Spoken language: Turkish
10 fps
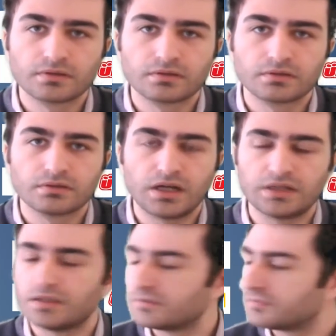
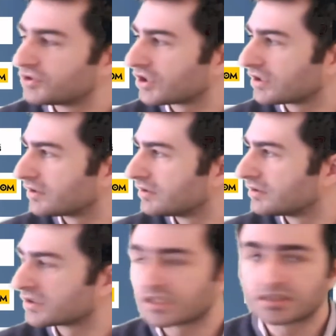Hayret bir
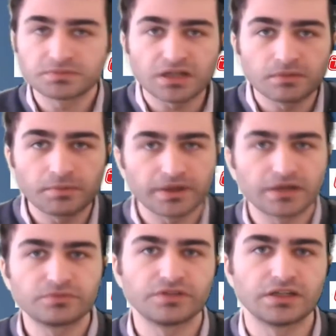Rakip takıma para mı
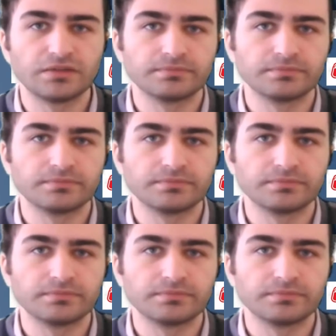vereyim?